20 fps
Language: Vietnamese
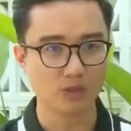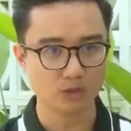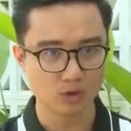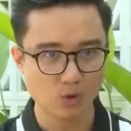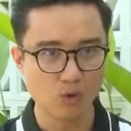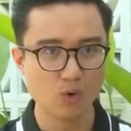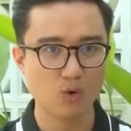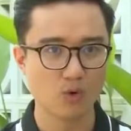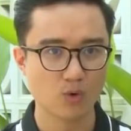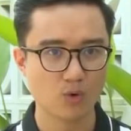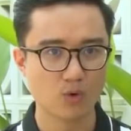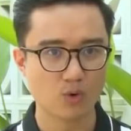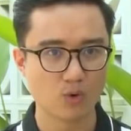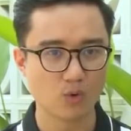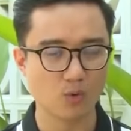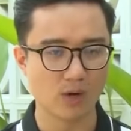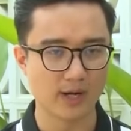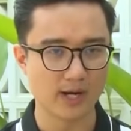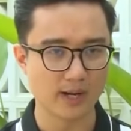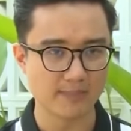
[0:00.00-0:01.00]
nguồn thu
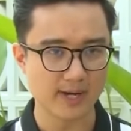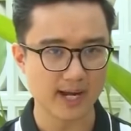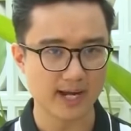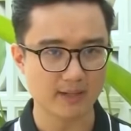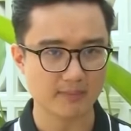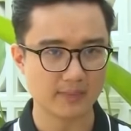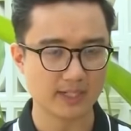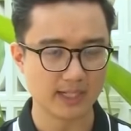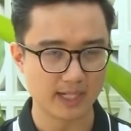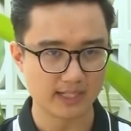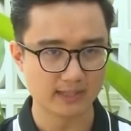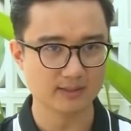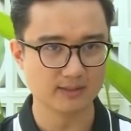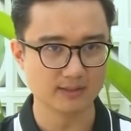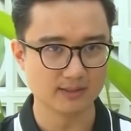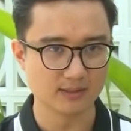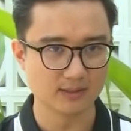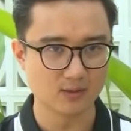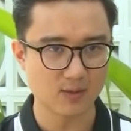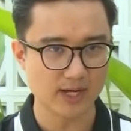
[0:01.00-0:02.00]
của năm nay mình lấy từ
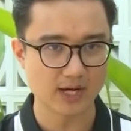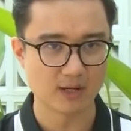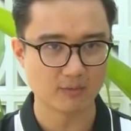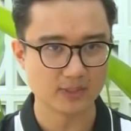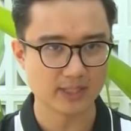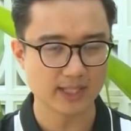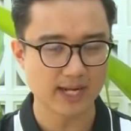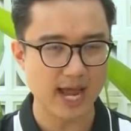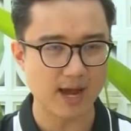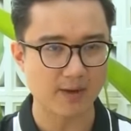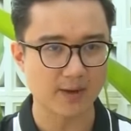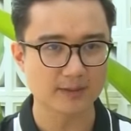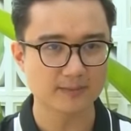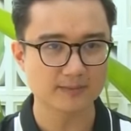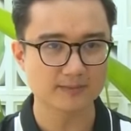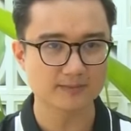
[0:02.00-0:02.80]
những hoạt động như thế nào